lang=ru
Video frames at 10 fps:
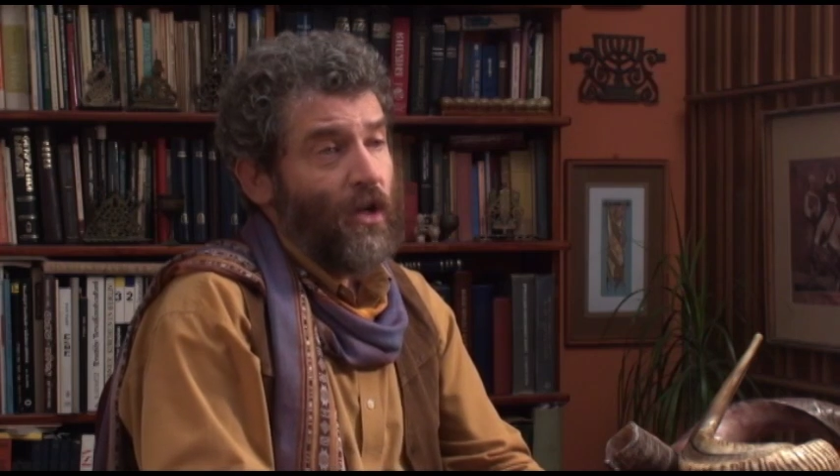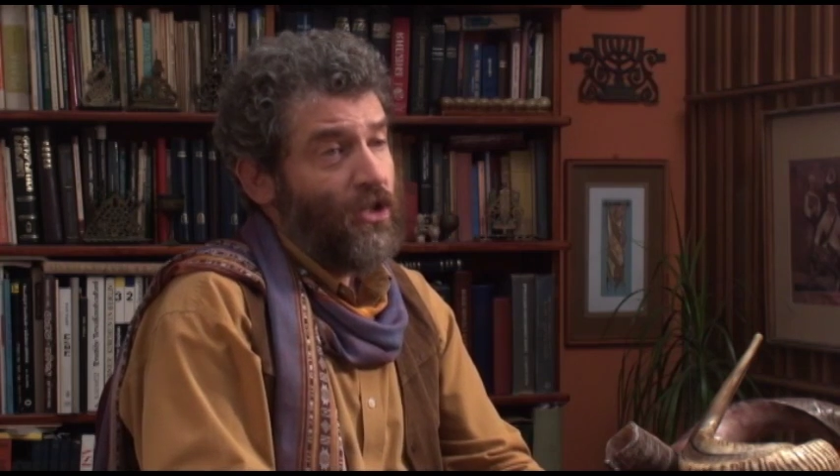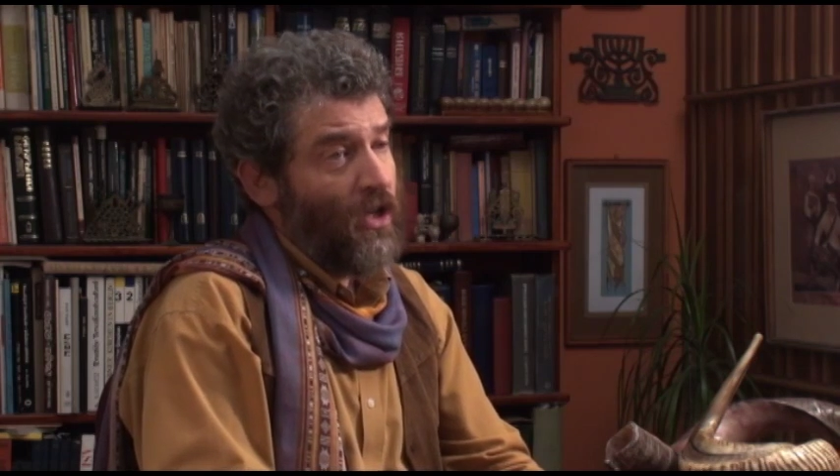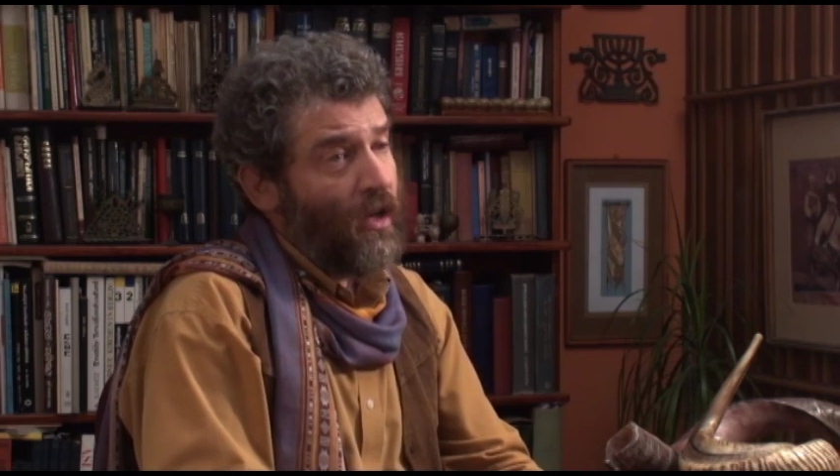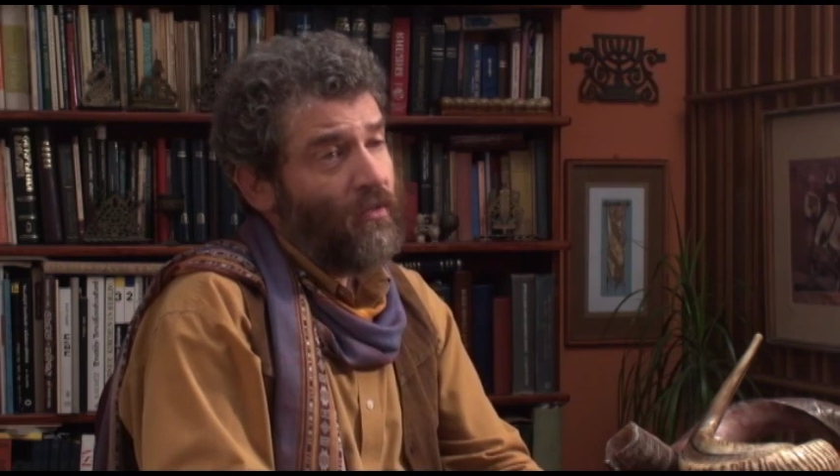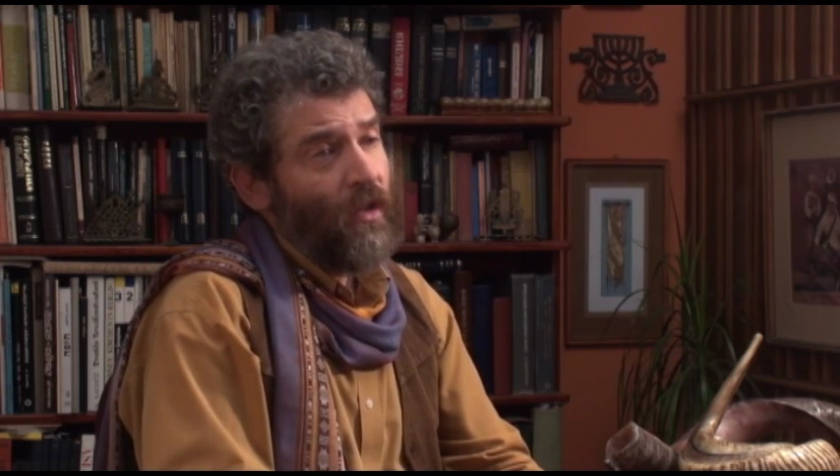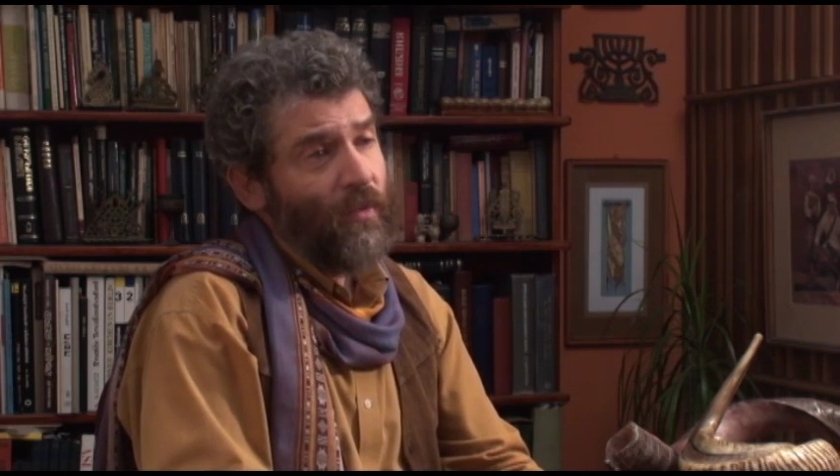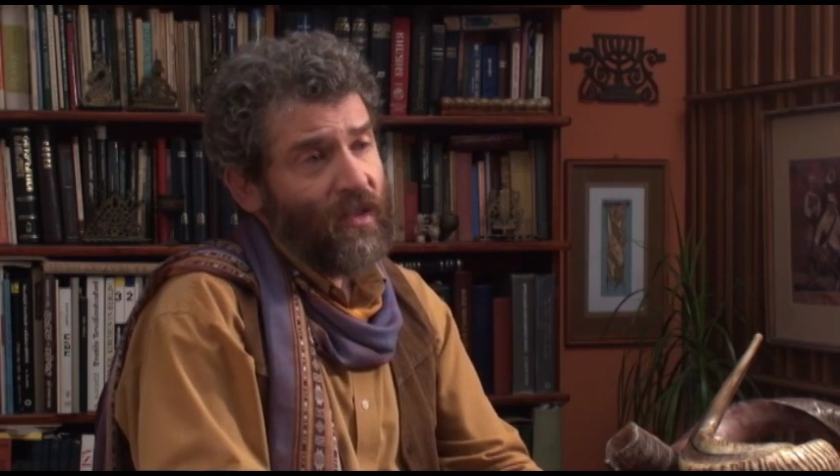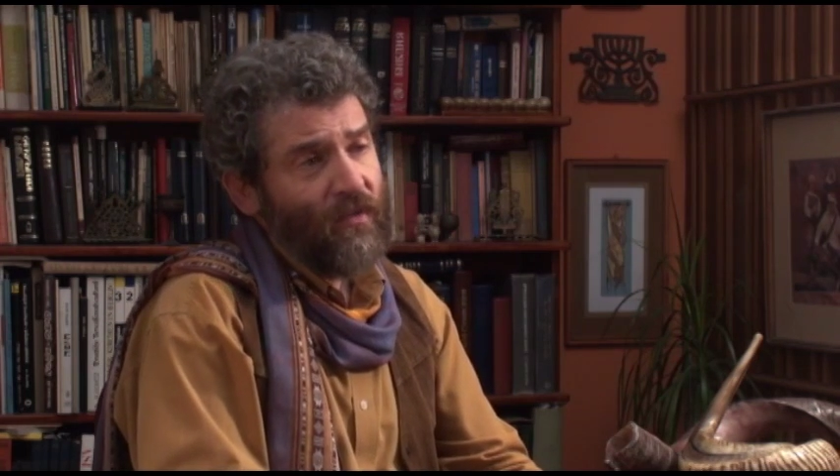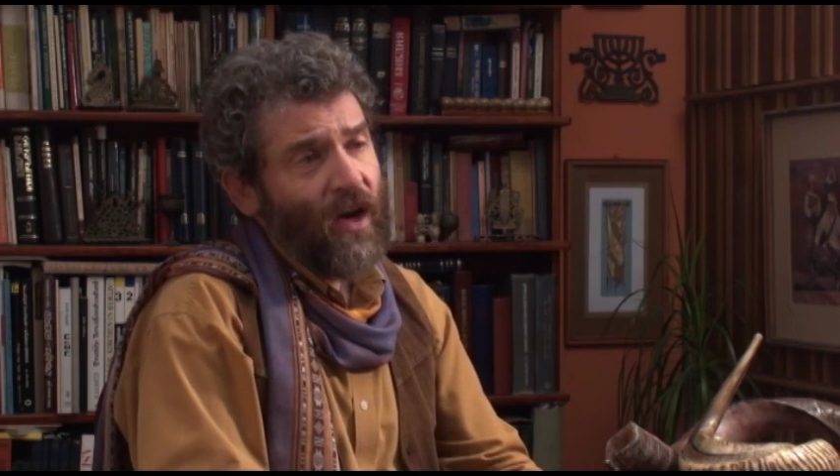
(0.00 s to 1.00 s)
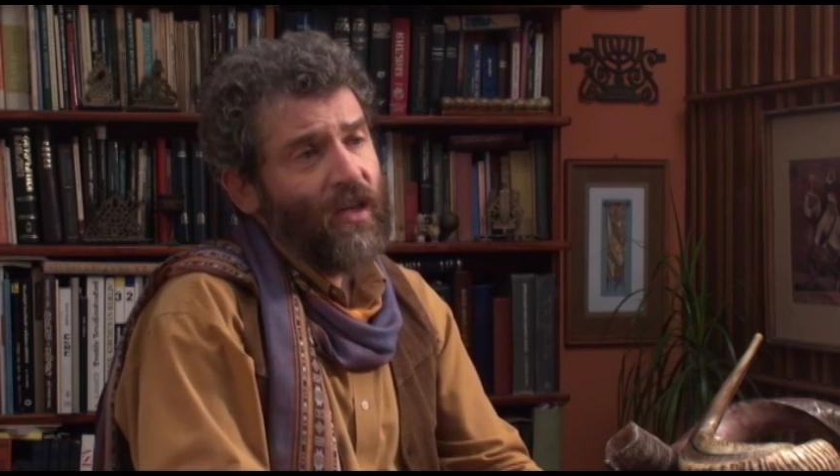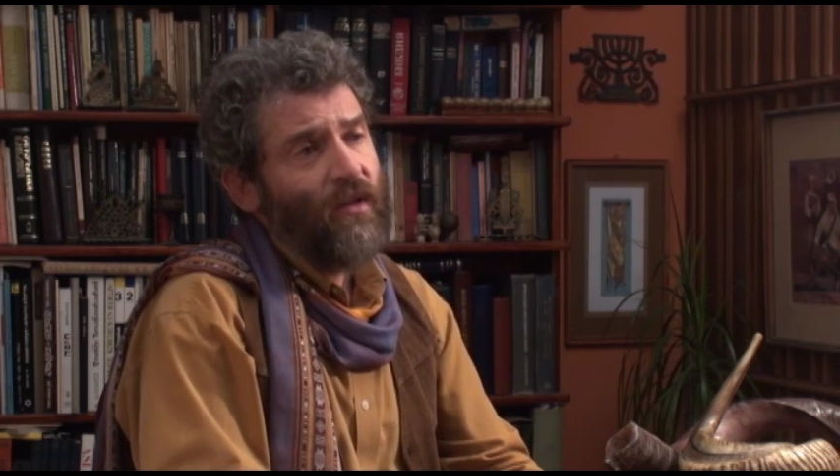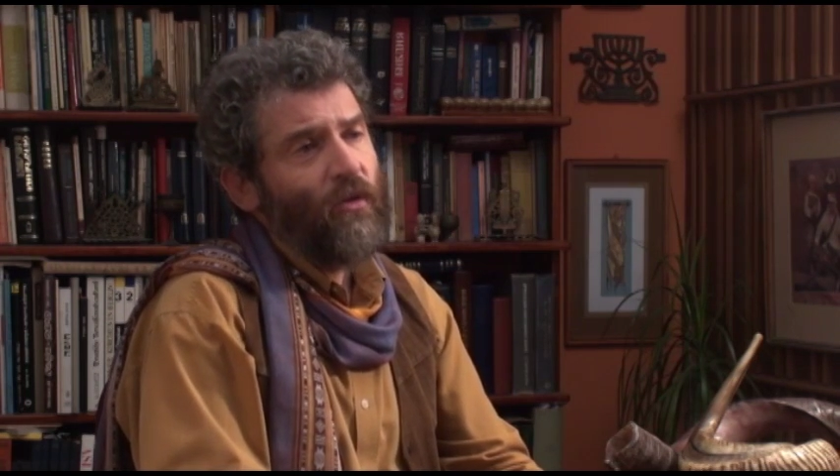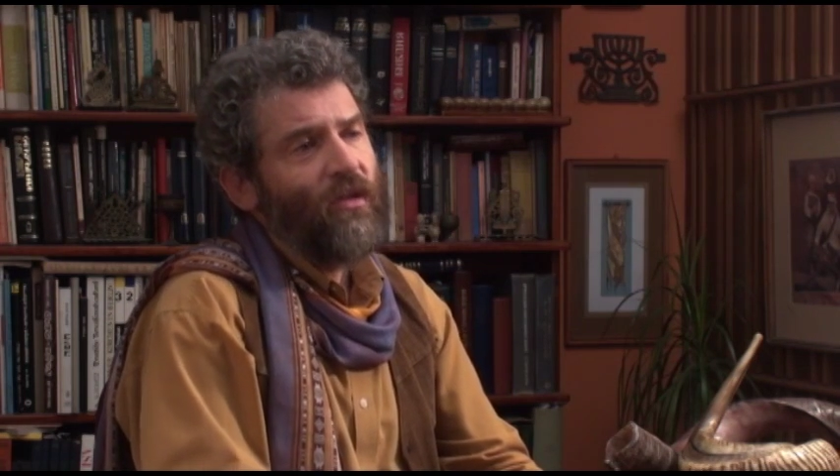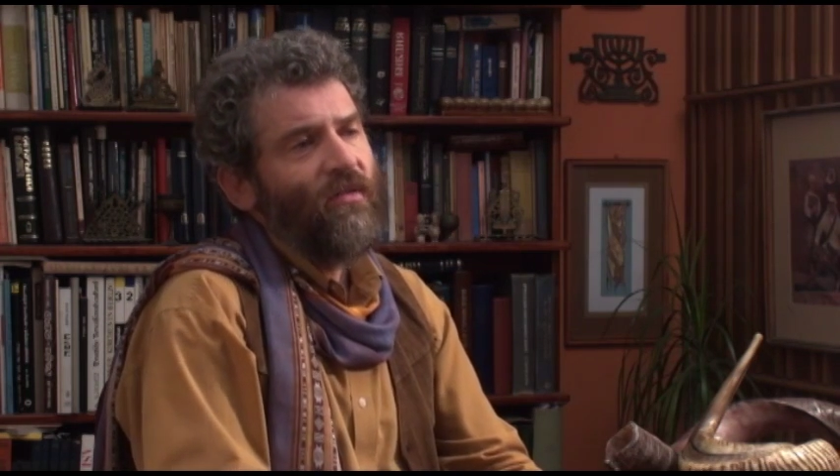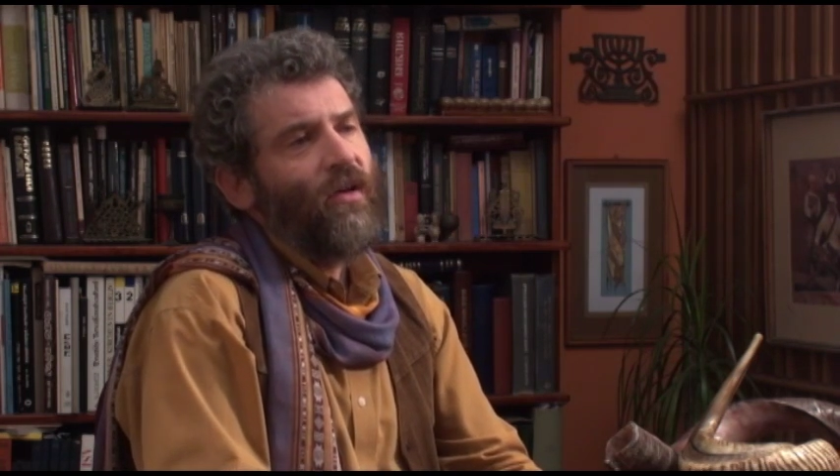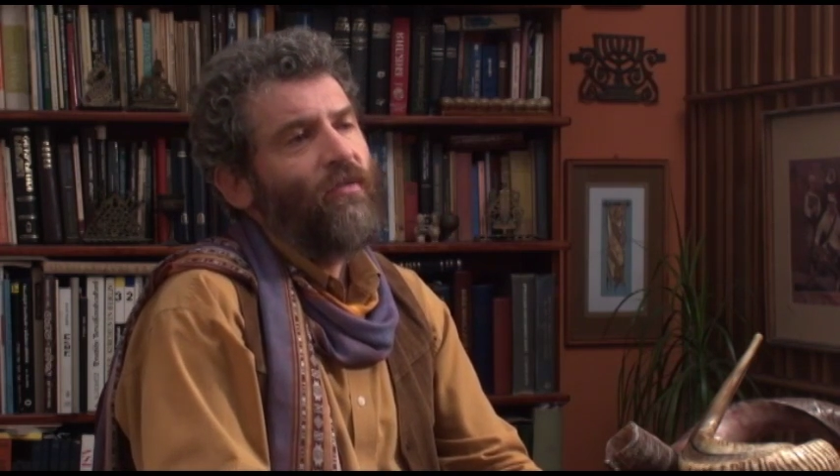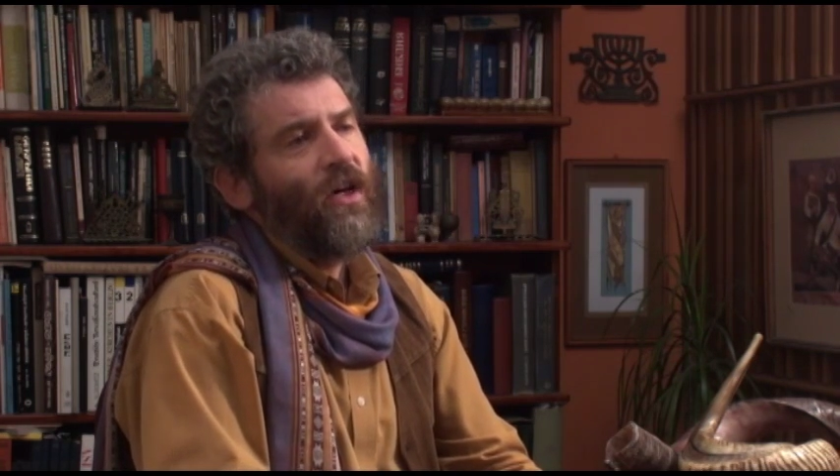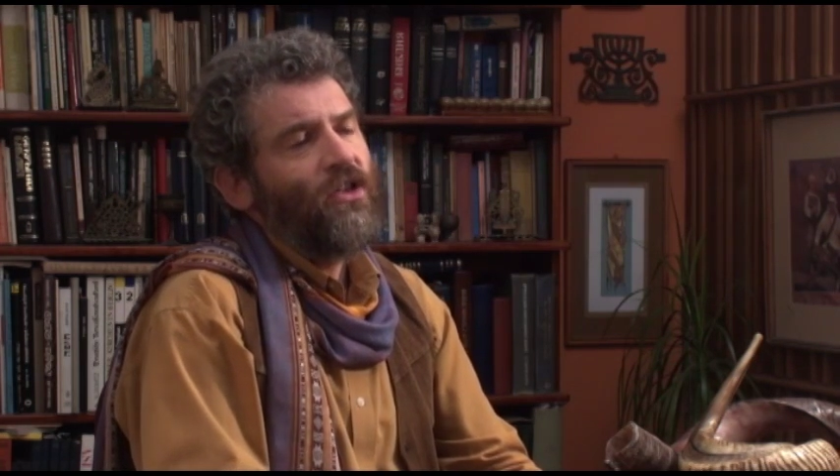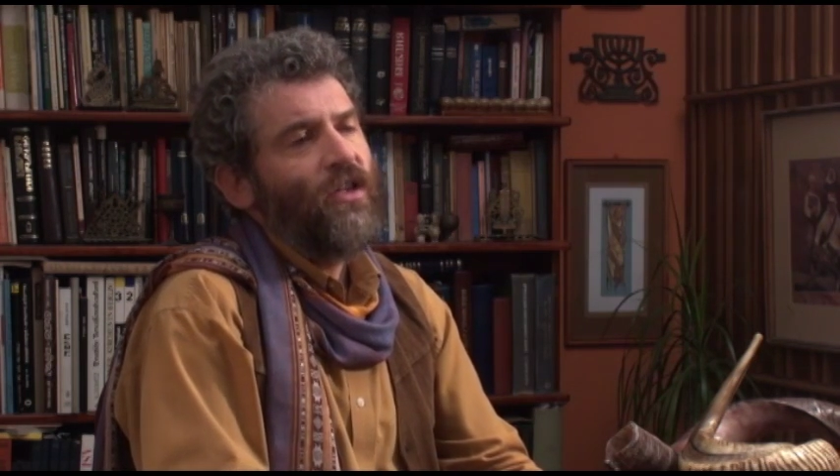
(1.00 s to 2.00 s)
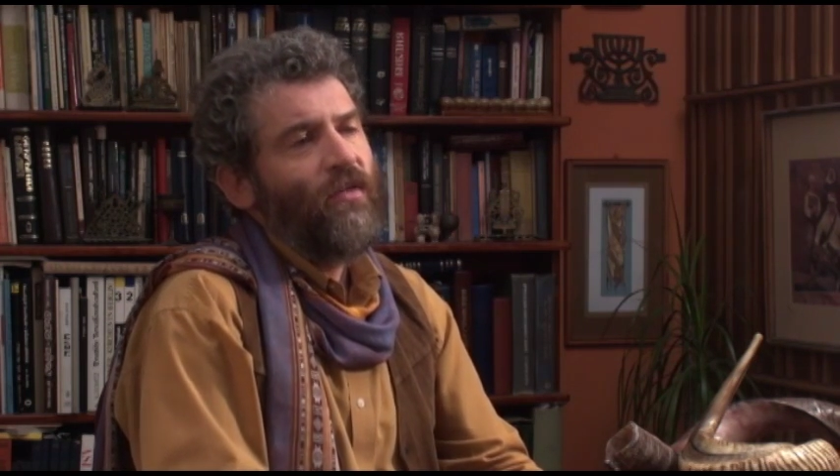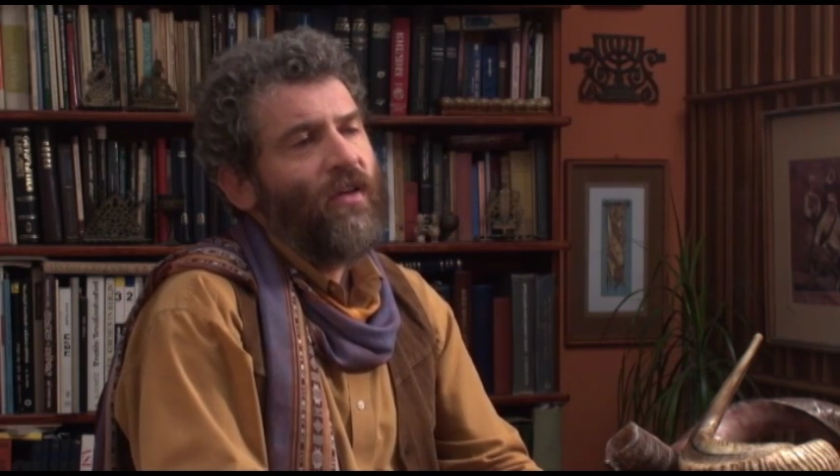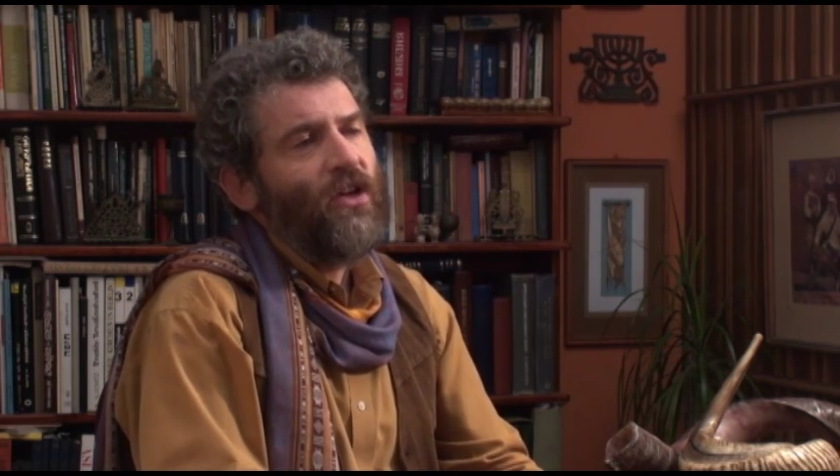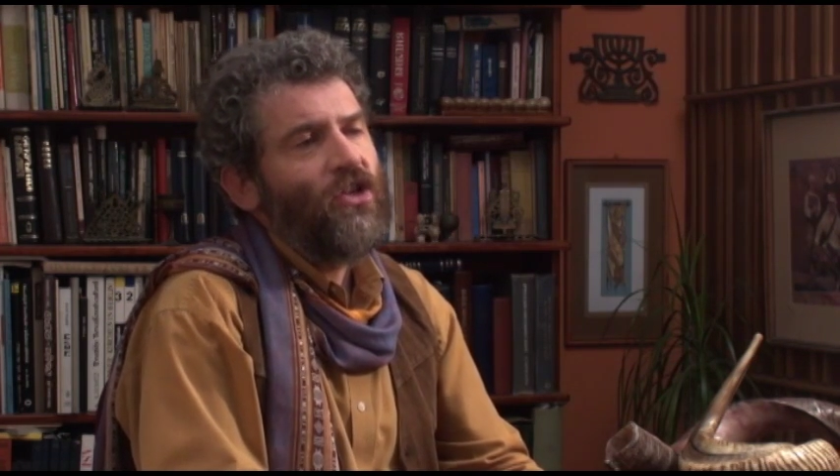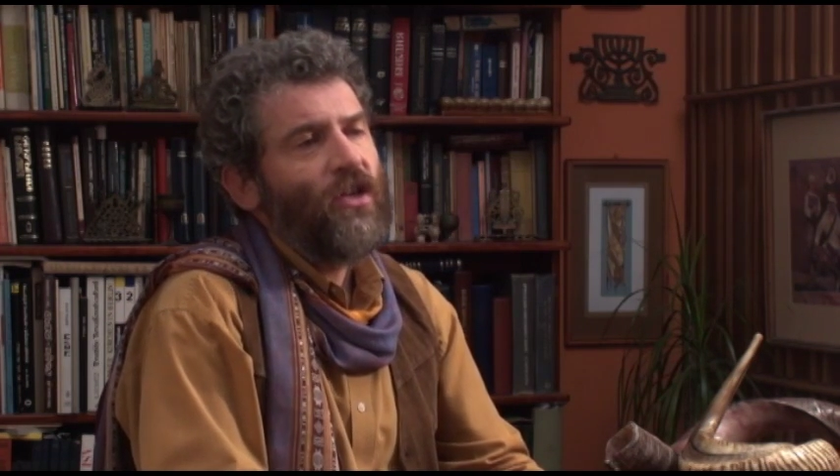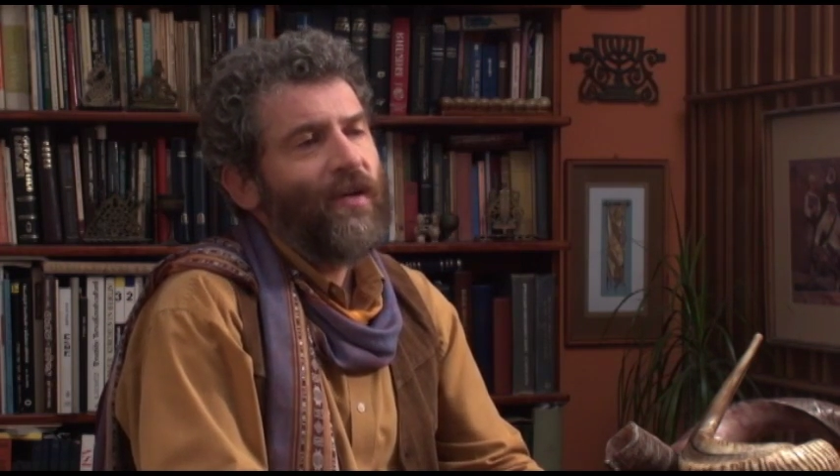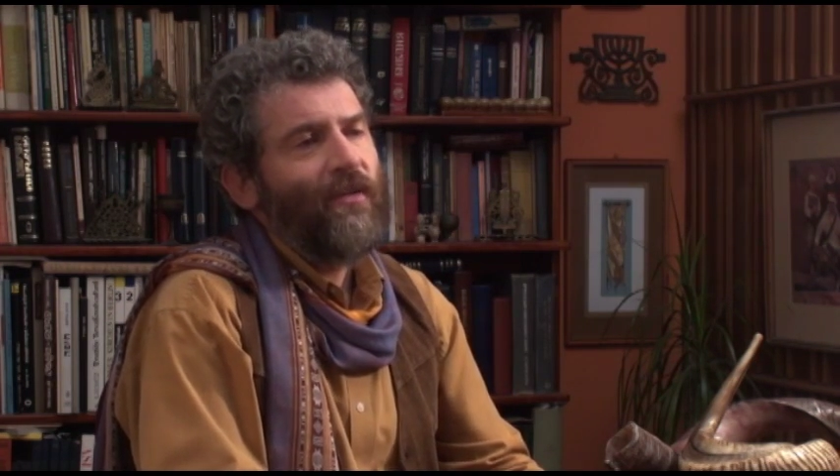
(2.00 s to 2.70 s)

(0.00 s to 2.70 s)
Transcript: Жертва и призвание – вот две важные вещи,